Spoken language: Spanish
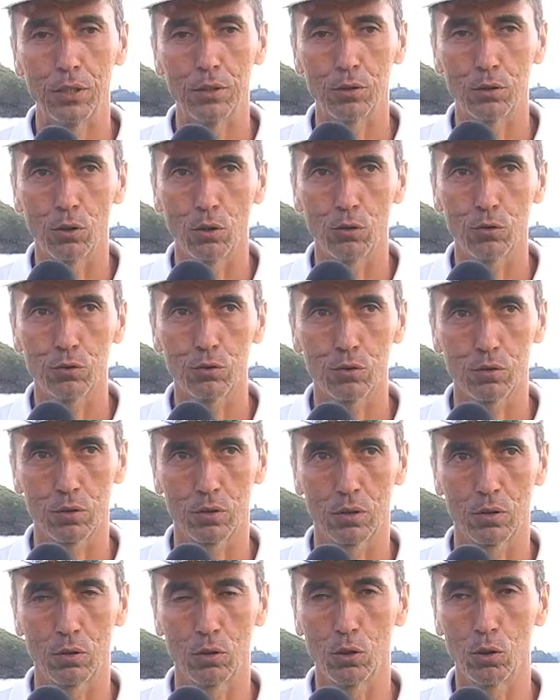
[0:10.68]
en dos
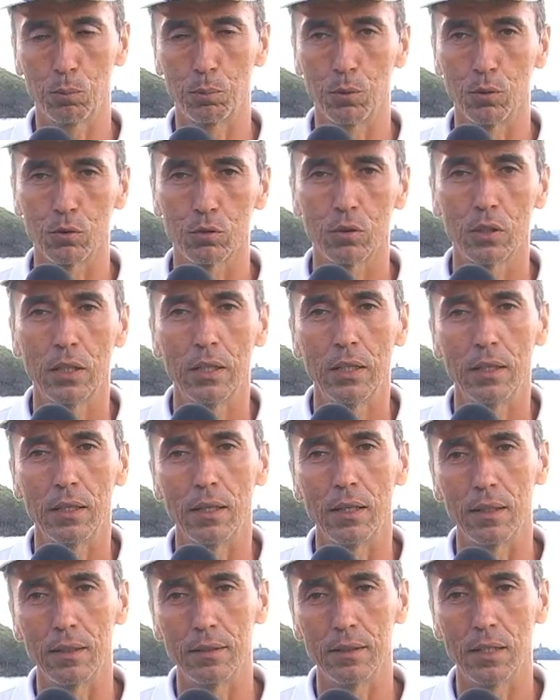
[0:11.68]
grupos.
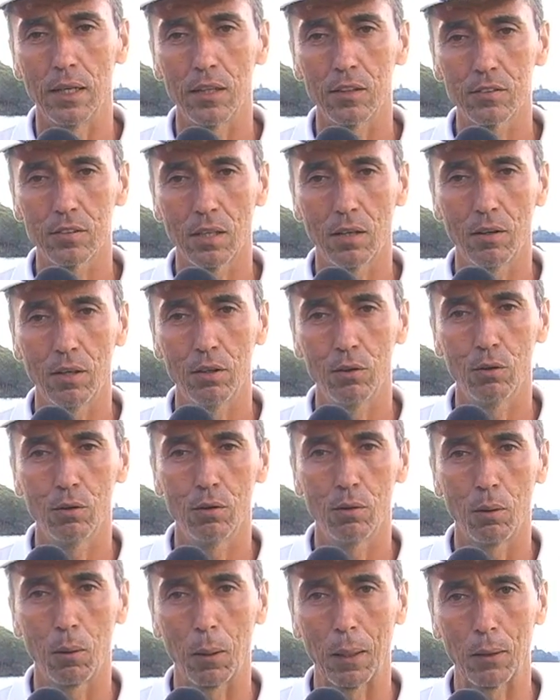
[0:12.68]
El día
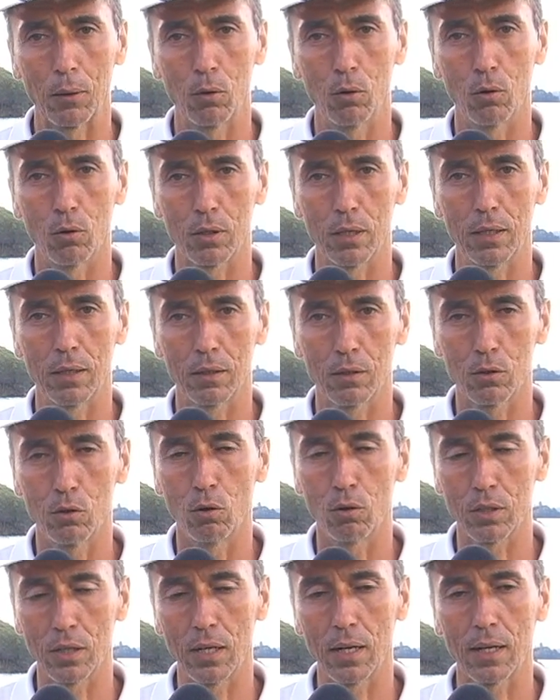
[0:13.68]
sábado
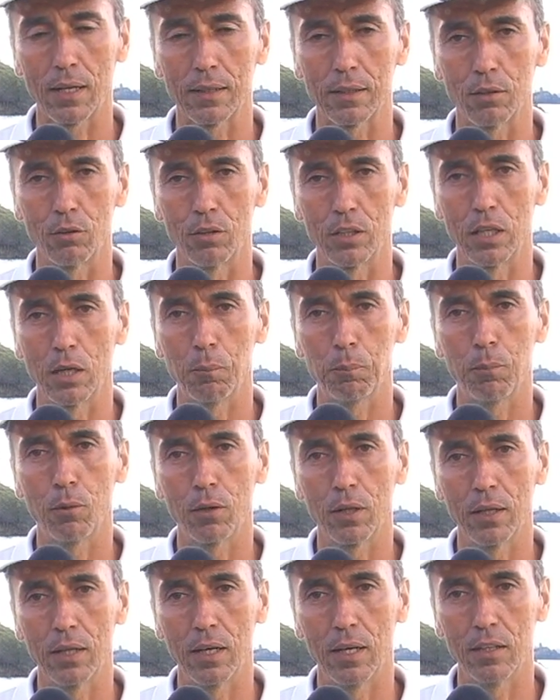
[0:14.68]
corre, la categoría
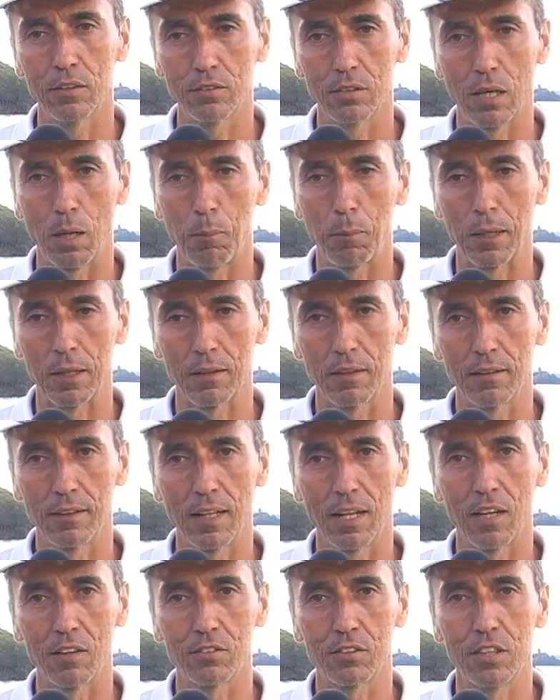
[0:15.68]
por edades a partir
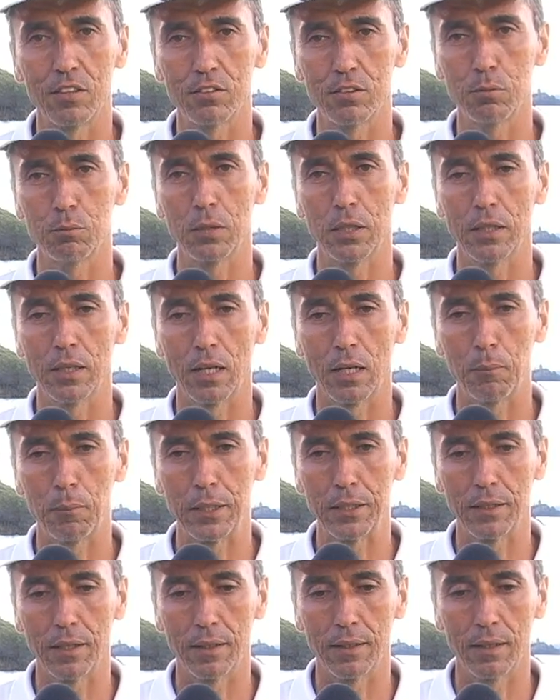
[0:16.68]
de las seis y media de la
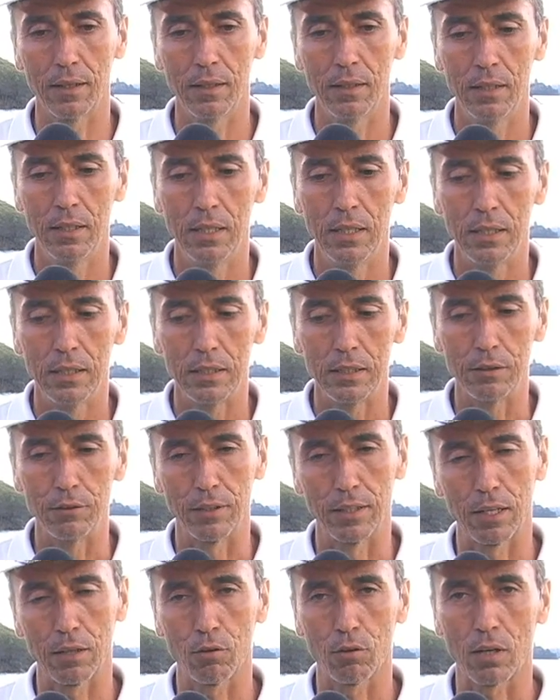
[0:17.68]
mañana y
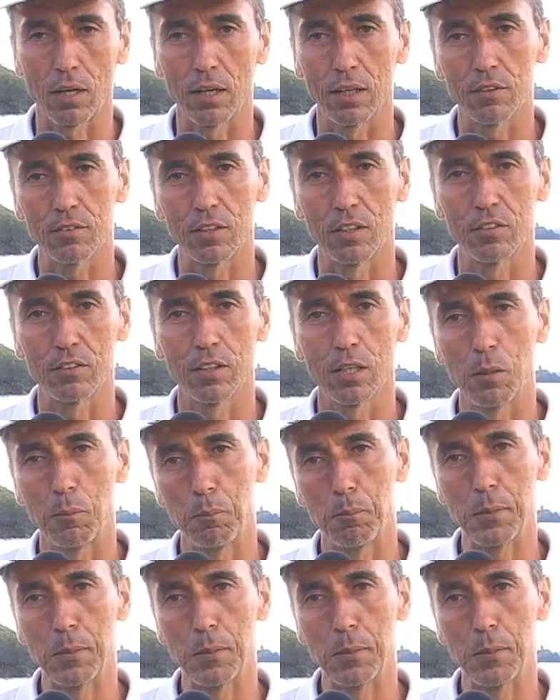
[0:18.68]
van a correr la distancia de